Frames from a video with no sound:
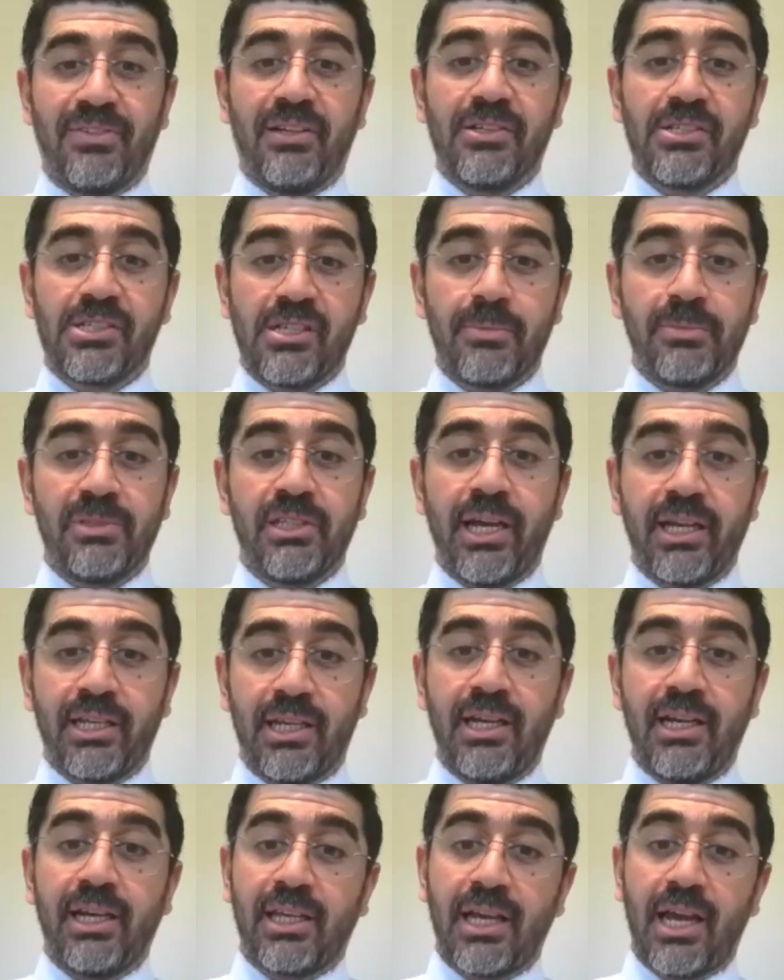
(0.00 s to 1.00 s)
في إيه، قصة بدي
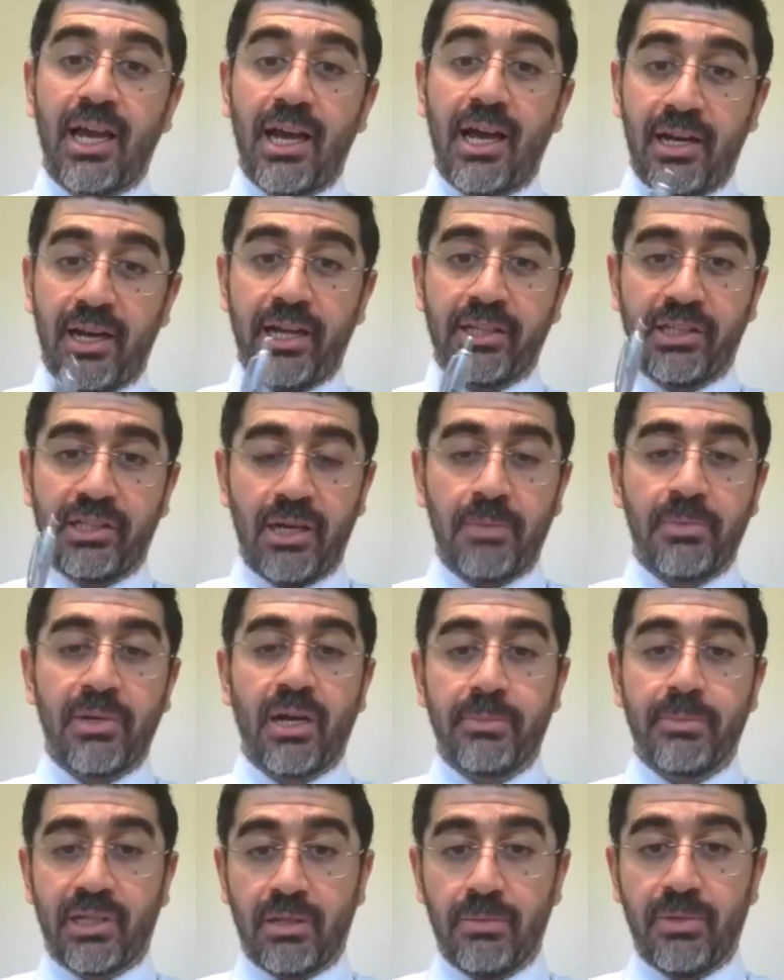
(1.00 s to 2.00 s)
أحكي لك إياها على احترام
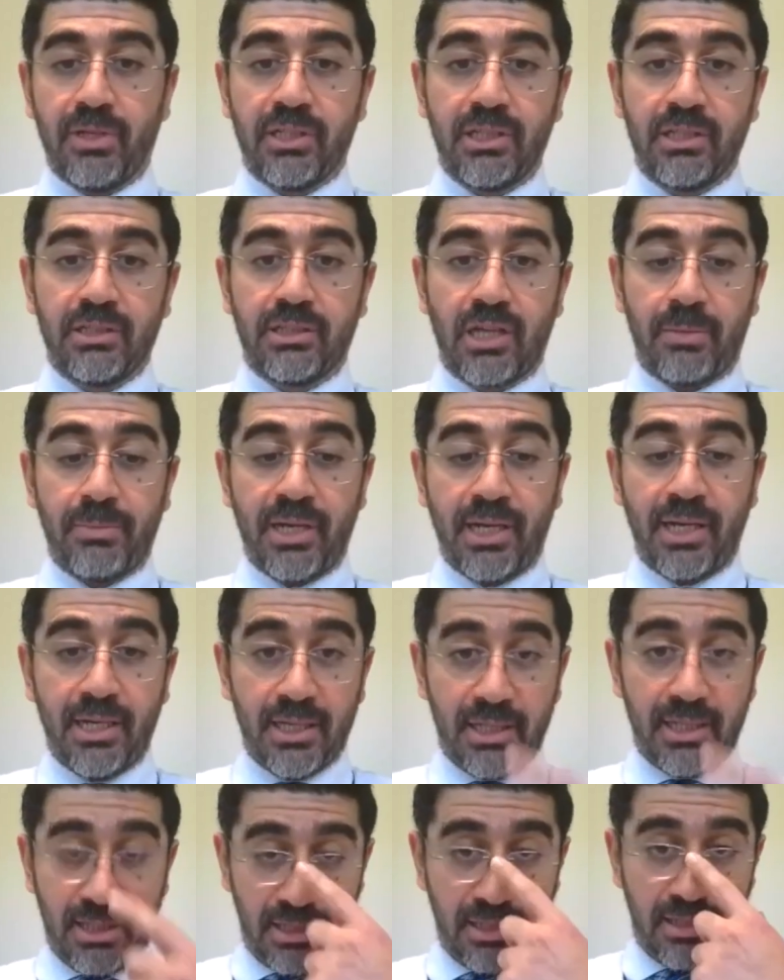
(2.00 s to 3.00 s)
رغبة المريض
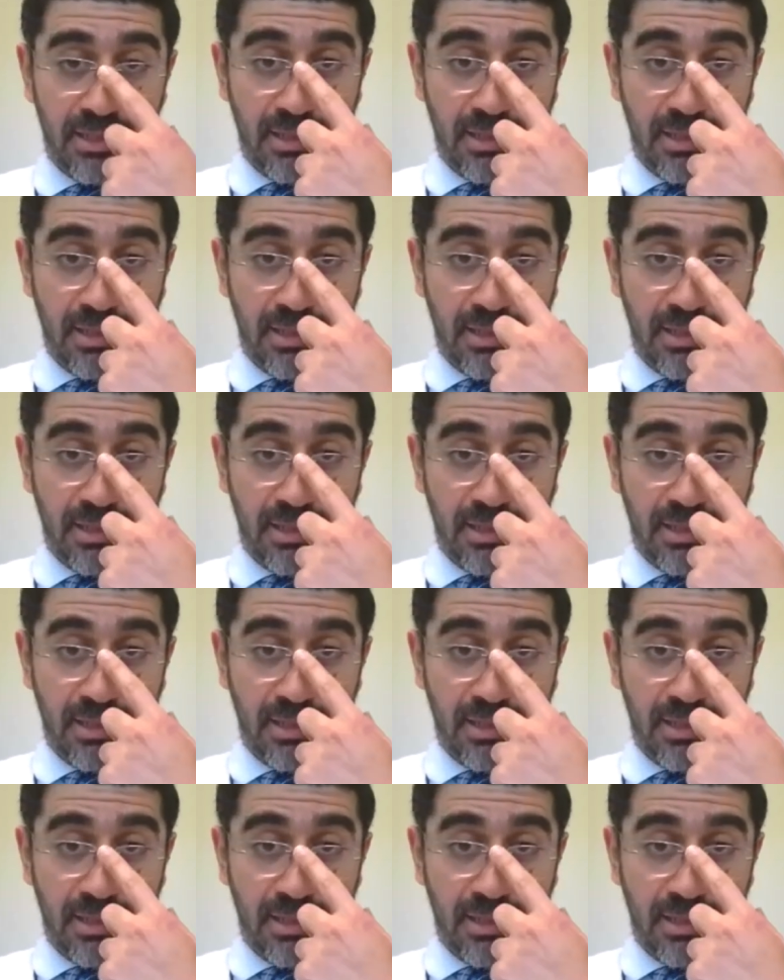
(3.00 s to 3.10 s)
كمان